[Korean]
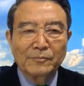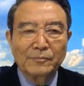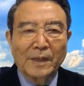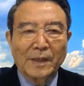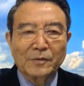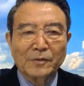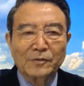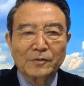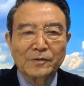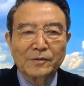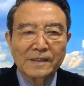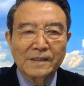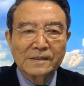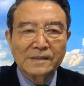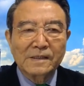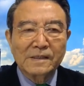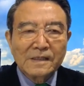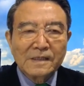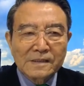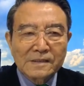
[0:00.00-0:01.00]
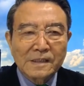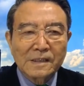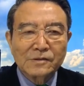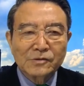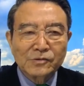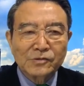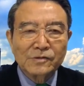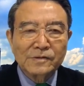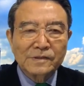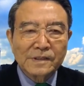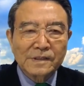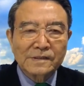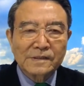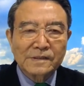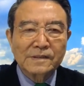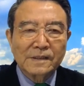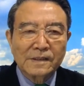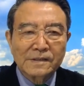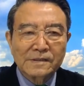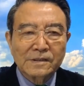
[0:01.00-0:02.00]
바로 여기서 선수를
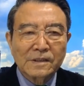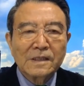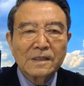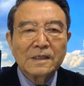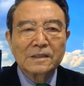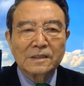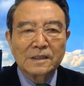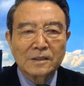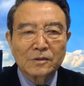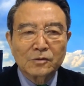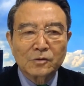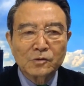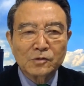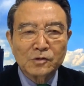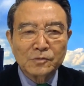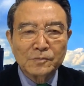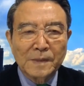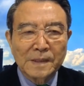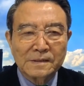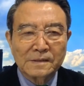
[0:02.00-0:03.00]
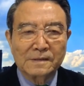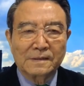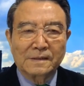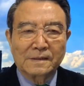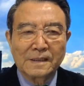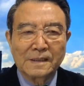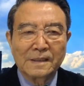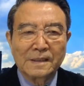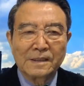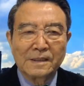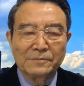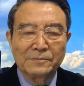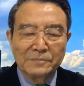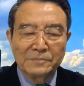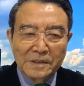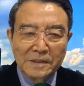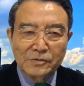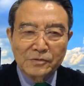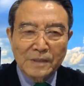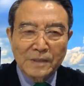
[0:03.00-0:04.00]
쳐서 여기서 뒤통수 맞은
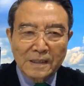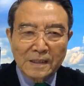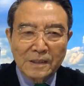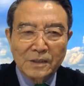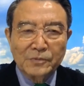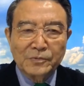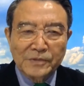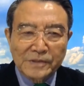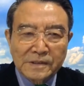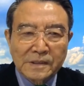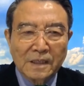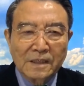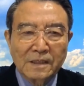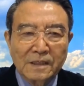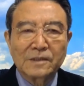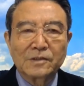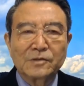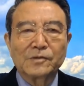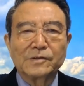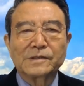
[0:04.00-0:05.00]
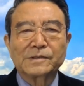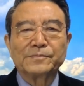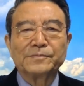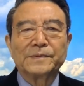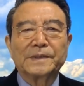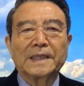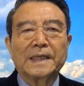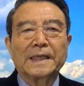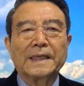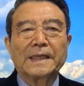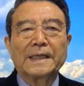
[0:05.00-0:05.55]
민주당이 휘청거리고 있습니다.